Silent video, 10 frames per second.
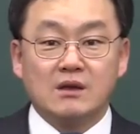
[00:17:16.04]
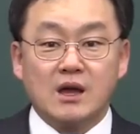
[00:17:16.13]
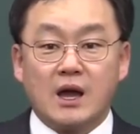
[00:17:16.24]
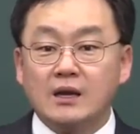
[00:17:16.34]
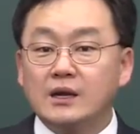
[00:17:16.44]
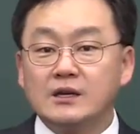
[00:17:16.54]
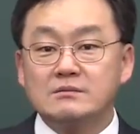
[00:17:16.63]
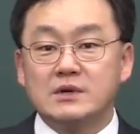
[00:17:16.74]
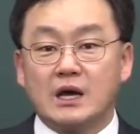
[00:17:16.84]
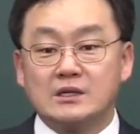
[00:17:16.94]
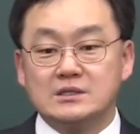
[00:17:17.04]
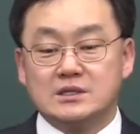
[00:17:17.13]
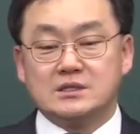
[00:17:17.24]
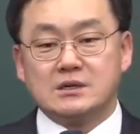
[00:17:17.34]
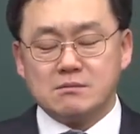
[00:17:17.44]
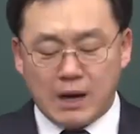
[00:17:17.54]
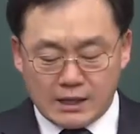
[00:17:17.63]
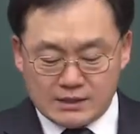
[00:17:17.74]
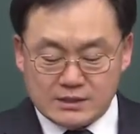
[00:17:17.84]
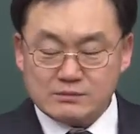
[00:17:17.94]
하나님을 아는 지식
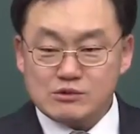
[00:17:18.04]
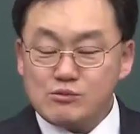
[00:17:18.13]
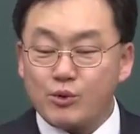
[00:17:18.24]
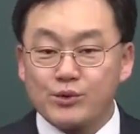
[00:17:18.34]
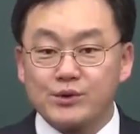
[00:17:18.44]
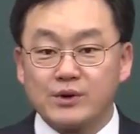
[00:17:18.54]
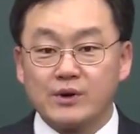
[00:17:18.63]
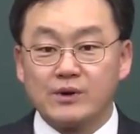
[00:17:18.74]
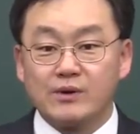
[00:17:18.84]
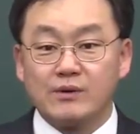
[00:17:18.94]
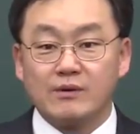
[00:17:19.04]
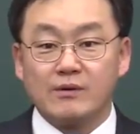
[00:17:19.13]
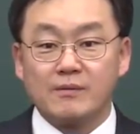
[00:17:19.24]
말씀을 모르는 거예요.